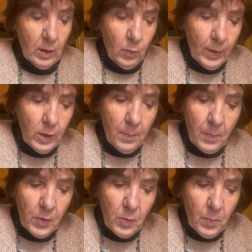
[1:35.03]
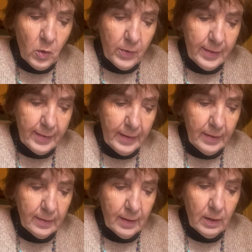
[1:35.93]
Luego le pone un poco de
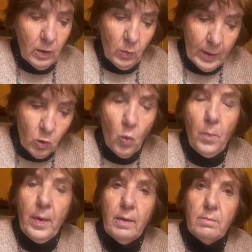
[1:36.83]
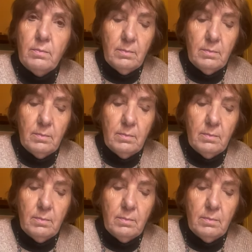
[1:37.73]
tinta, lo escupe,